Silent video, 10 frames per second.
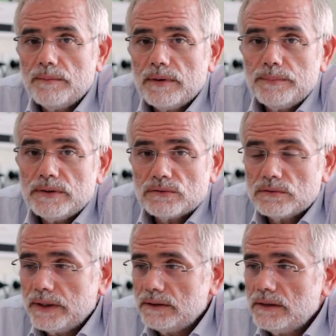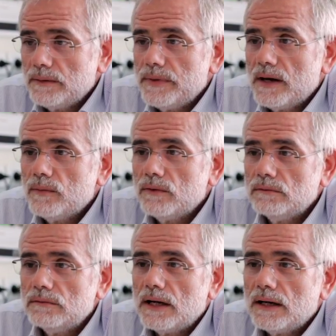l'MP Strumenti abbiamo
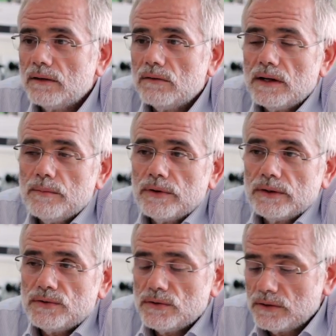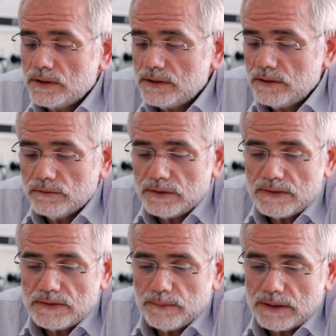una collaborazione di
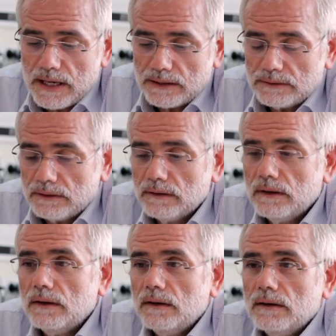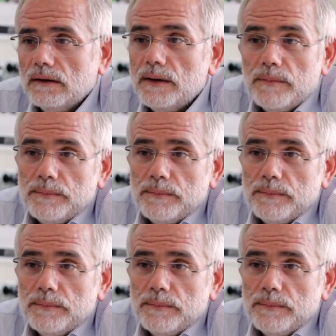lunghissima data.